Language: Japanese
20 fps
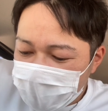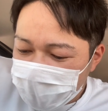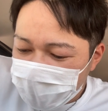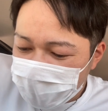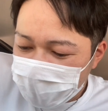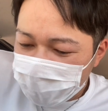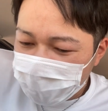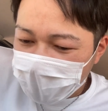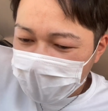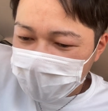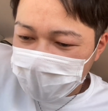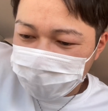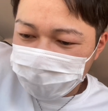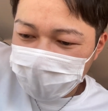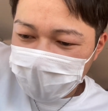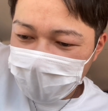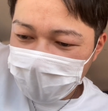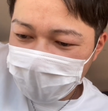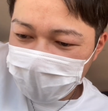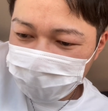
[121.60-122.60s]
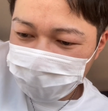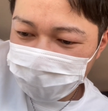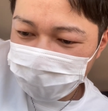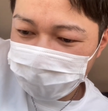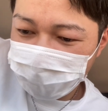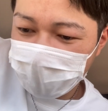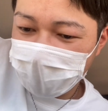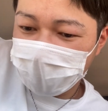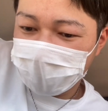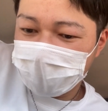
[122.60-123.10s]
えー、私みたいにそうい
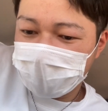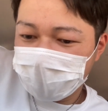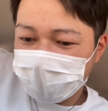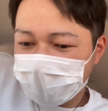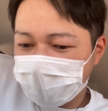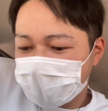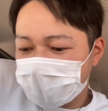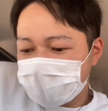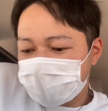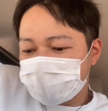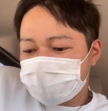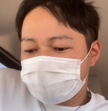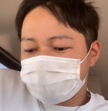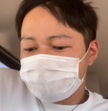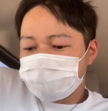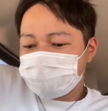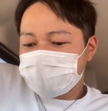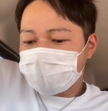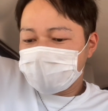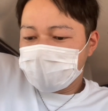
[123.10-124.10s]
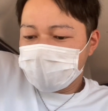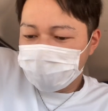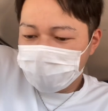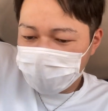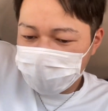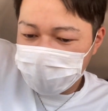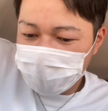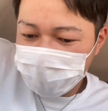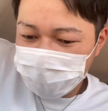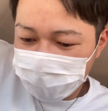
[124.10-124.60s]
うのができないっていう方
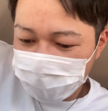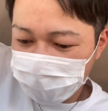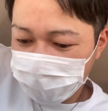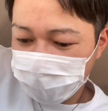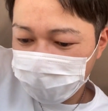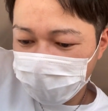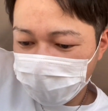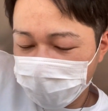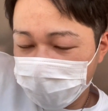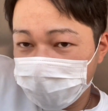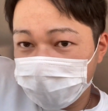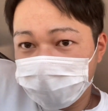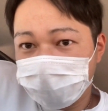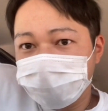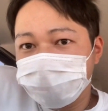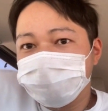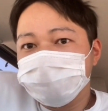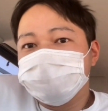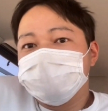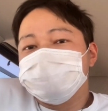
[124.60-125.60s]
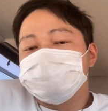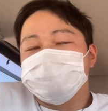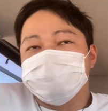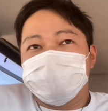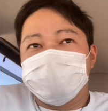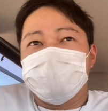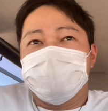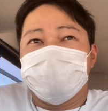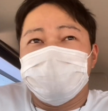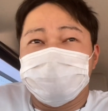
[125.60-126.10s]
も非常に多いと思うんです
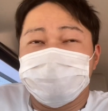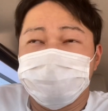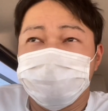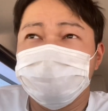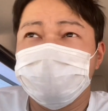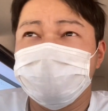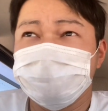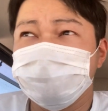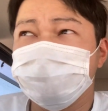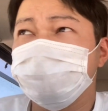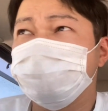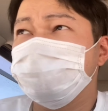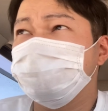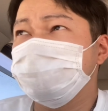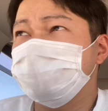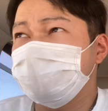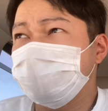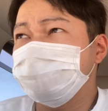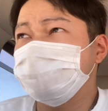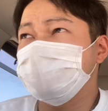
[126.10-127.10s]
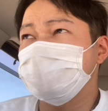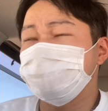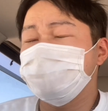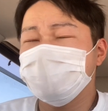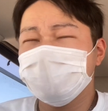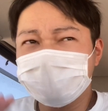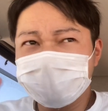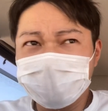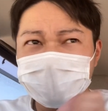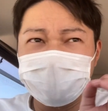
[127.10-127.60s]
よ。やっぱそういった状況によって。
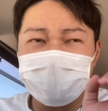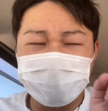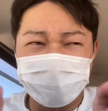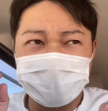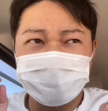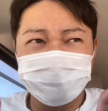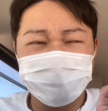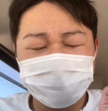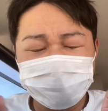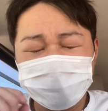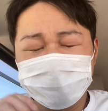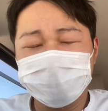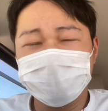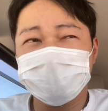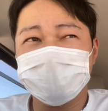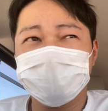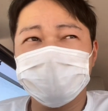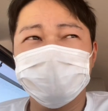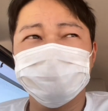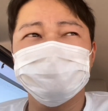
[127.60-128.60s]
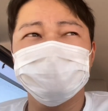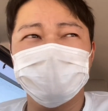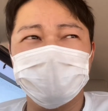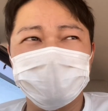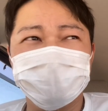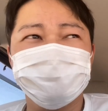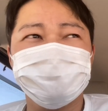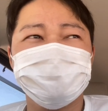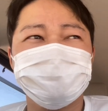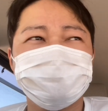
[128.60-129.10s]
皆さんやっぱ状況によって違うん
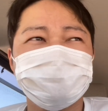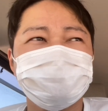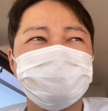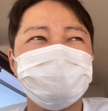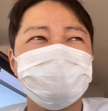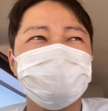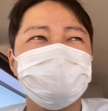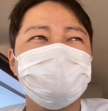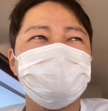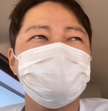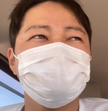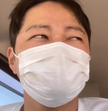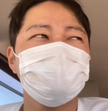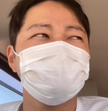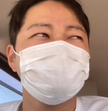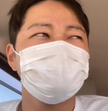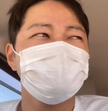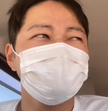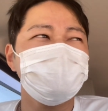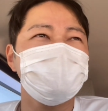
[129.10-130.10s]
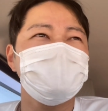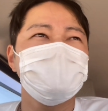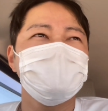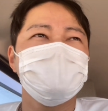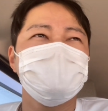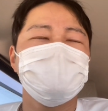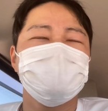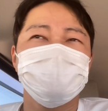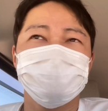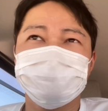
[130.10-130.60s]
で、なので、
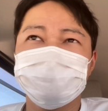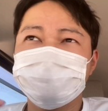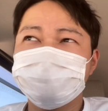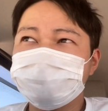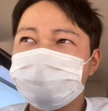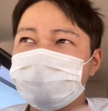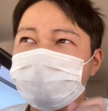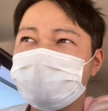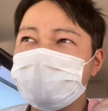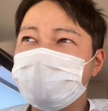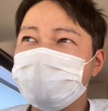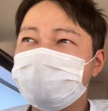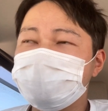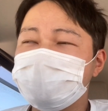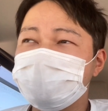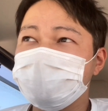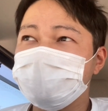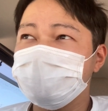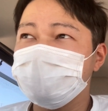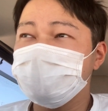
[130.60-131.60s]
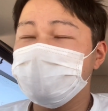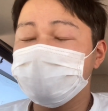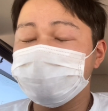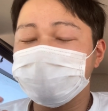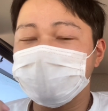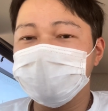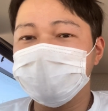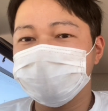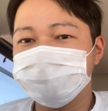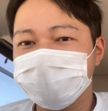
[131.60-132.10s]
自分の状況に合わせてやるの
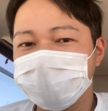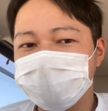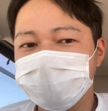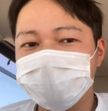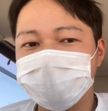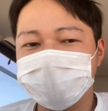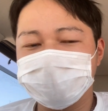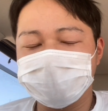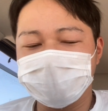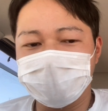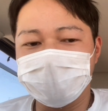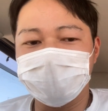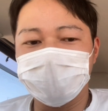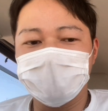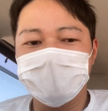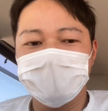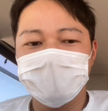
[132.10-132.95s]
が一番いいですが、